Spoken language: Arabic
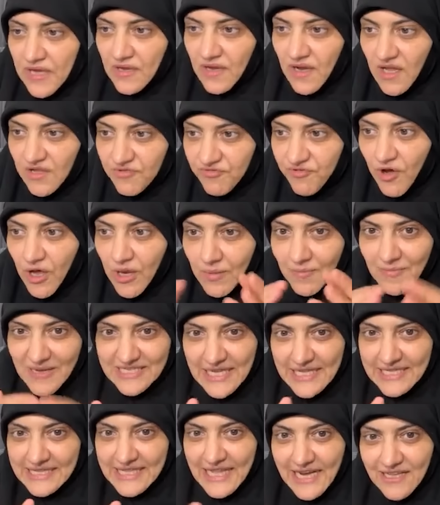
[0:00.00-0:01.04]
الاطفال
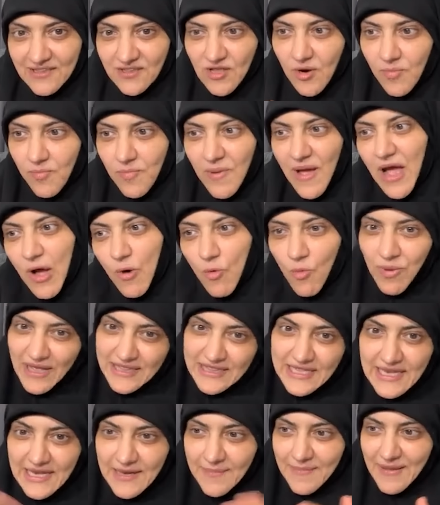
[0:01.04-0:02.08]
مثلا ثلاثة أربعة
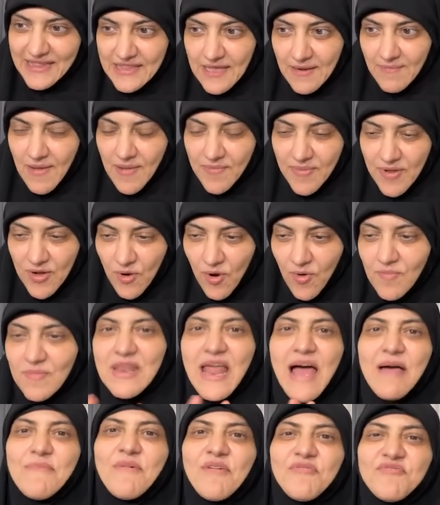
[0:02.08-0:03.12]
وبعدين نبدل ما بينهم
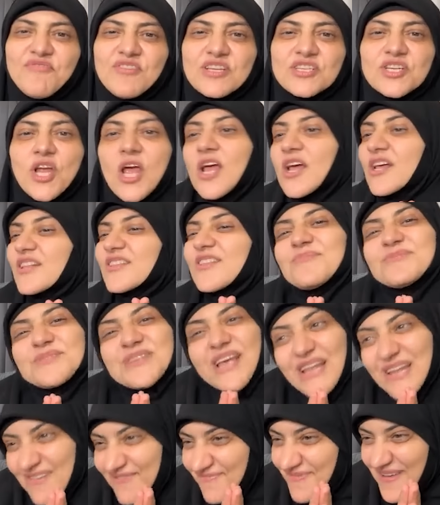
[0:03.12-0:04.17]
لا مفيش طب
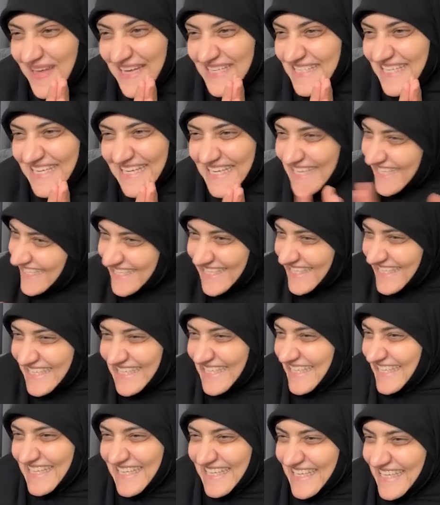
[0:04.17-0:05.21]
صلي في بيتك
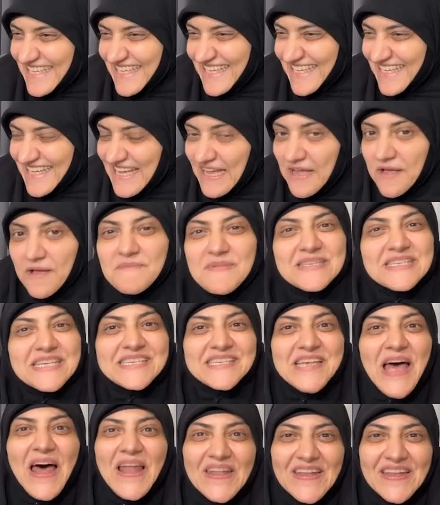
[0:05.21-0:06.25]

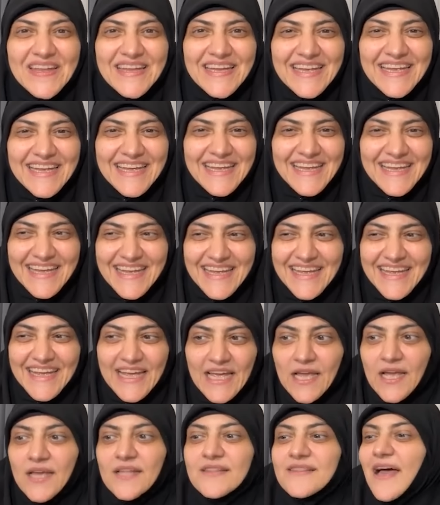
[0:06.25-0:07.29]
بس صلي
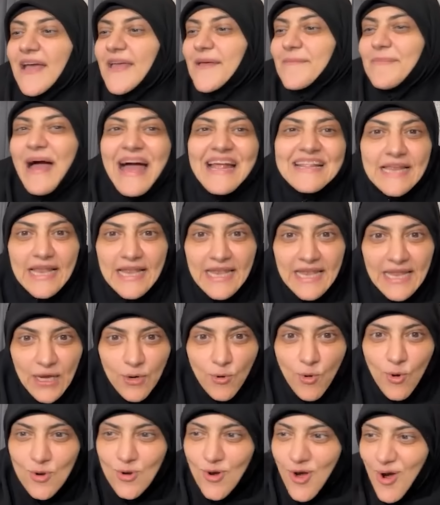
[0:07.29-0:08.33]
طيب هات
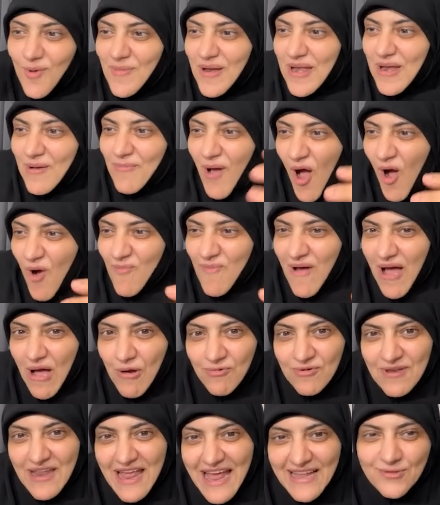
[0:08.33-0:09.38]
اللي كلهم اللي معاهم
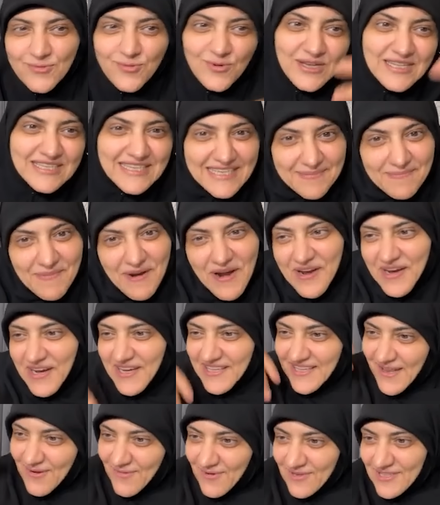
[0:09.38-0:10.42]
اولاد وندي
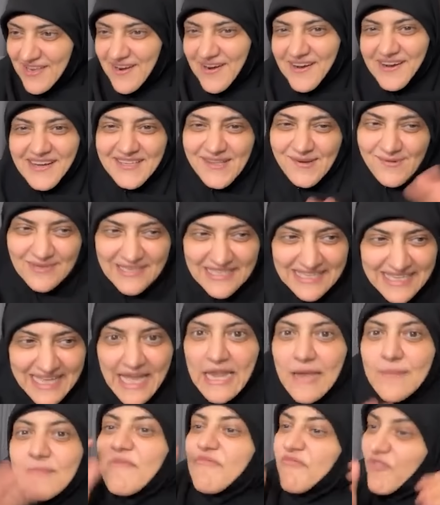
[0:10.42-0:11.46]
ركعتين ودي ركعتين ودي
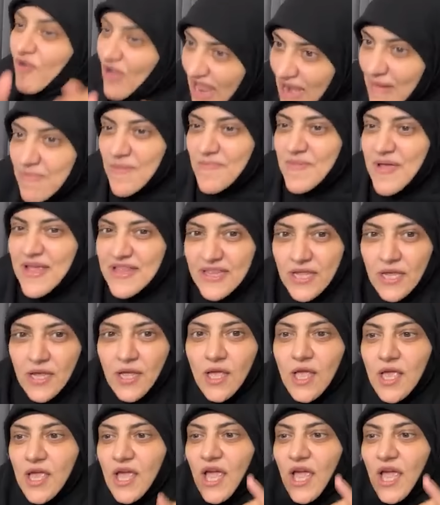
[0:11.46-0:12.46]
تخلي في قلب بيتك